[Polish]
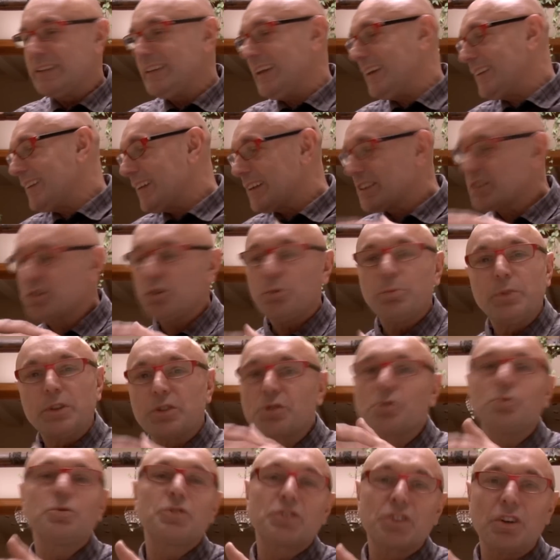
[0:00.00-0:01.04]
nie tak sobie
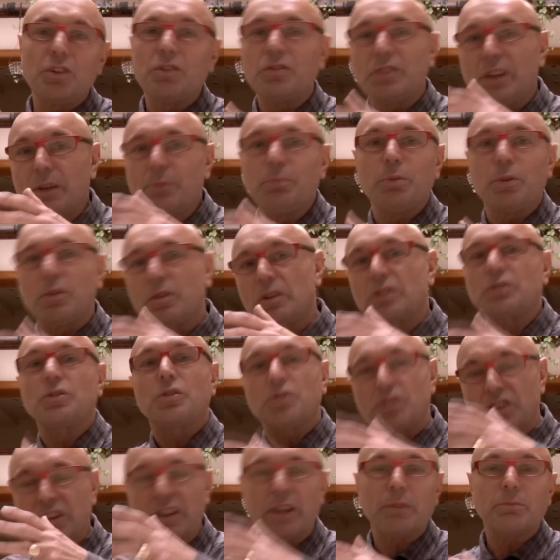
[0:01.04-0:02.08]
rzucone, bo
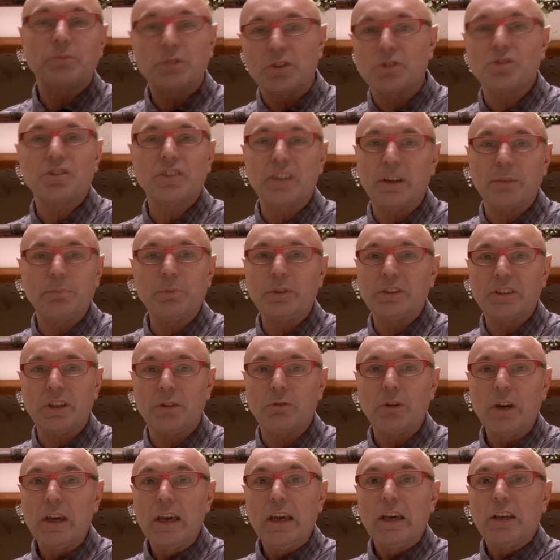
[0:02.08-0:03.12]
ktoś tam coś napisał.